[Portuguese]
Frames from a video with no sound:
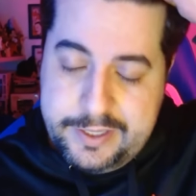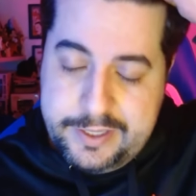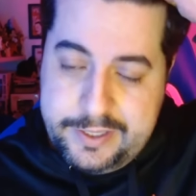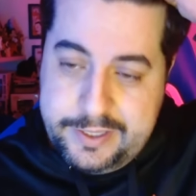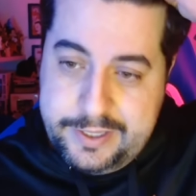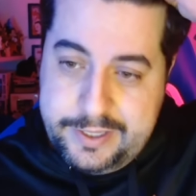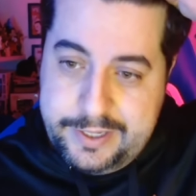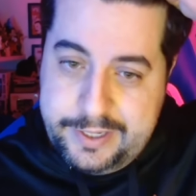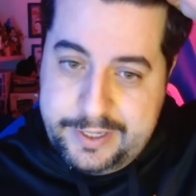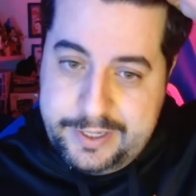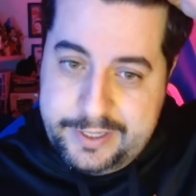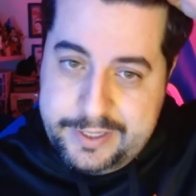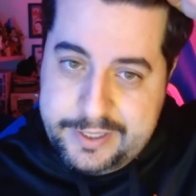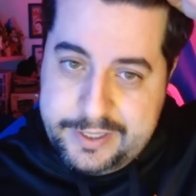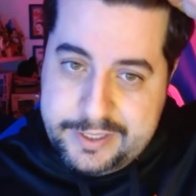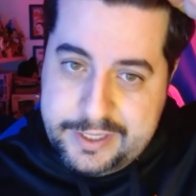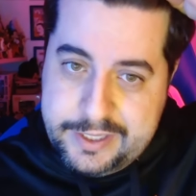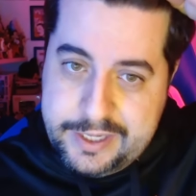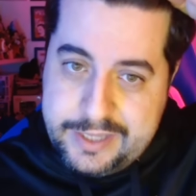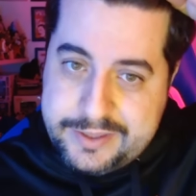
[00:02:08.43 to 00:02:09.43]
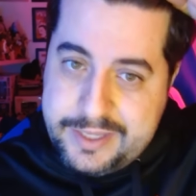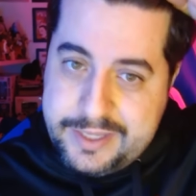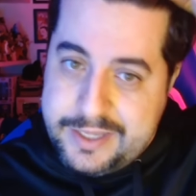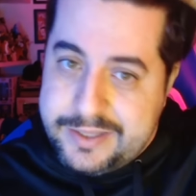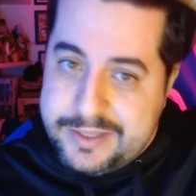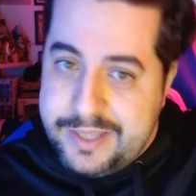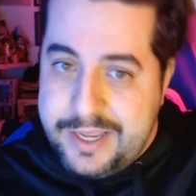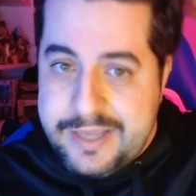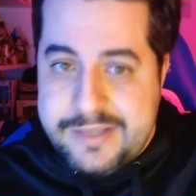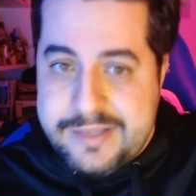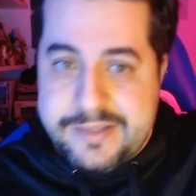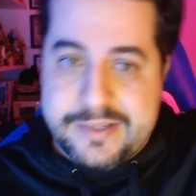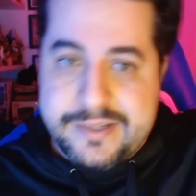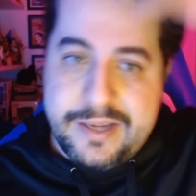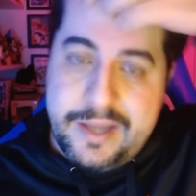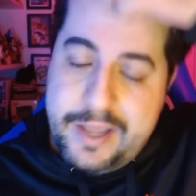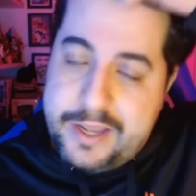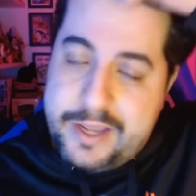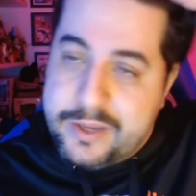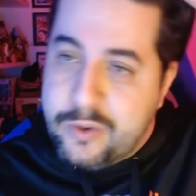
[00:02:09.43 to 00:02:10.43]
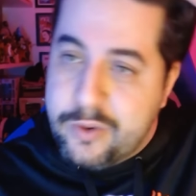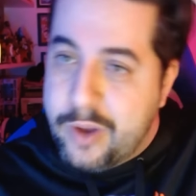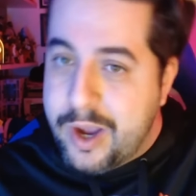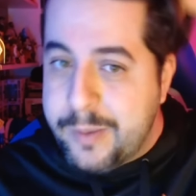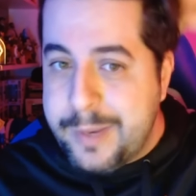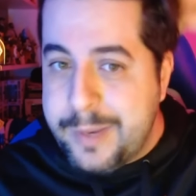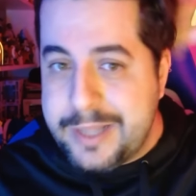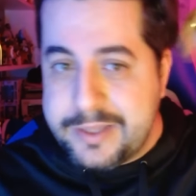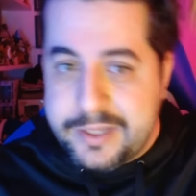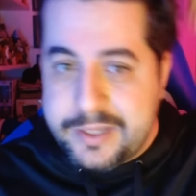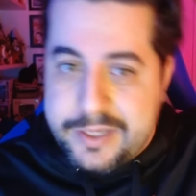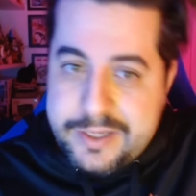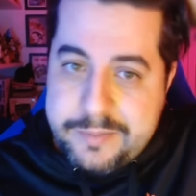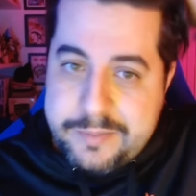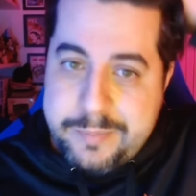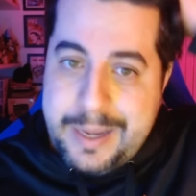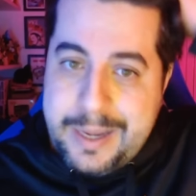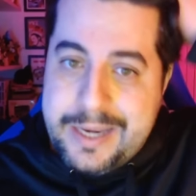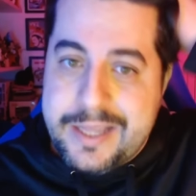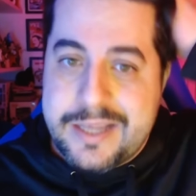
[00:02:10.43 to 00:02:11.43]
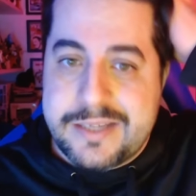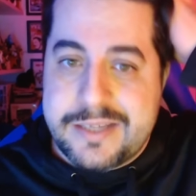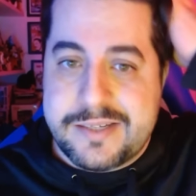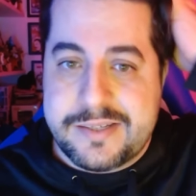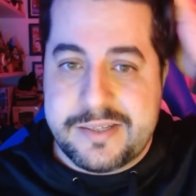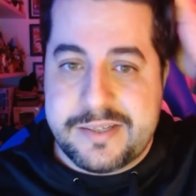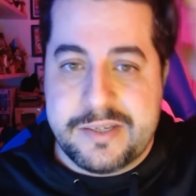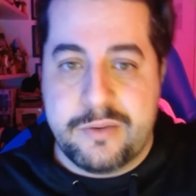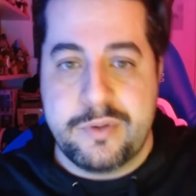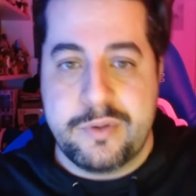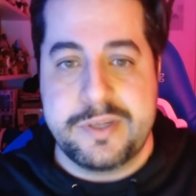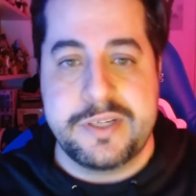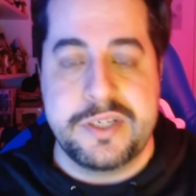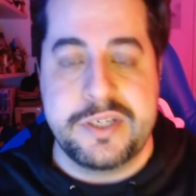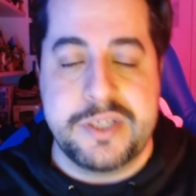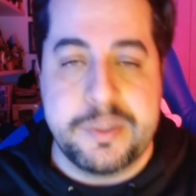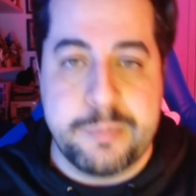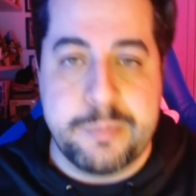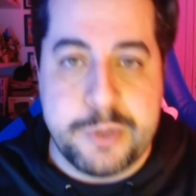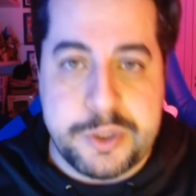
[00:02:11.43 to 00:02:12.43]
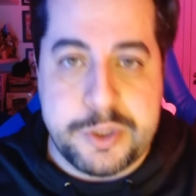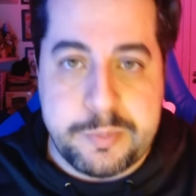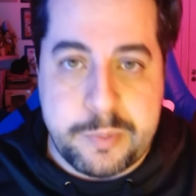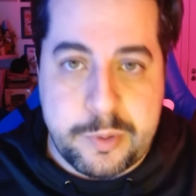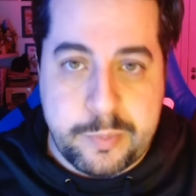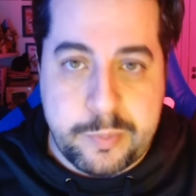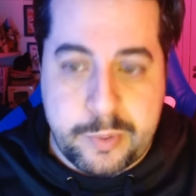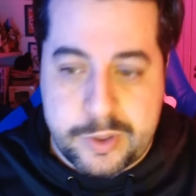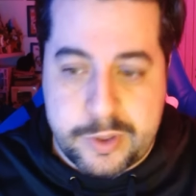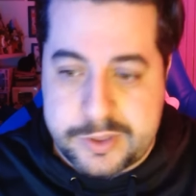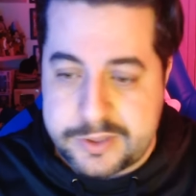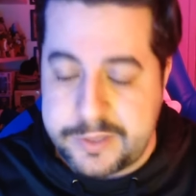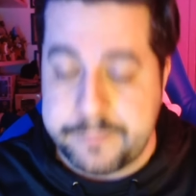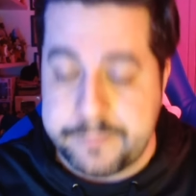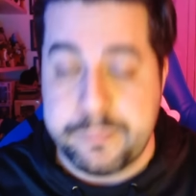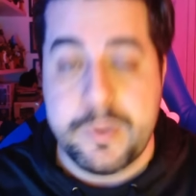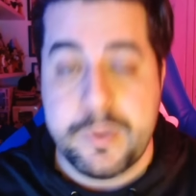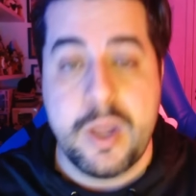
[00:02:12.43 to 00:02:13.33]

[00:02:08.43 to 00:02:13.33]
É, e que a tendência é que o Real Madrid balance com esse tipo de proposta.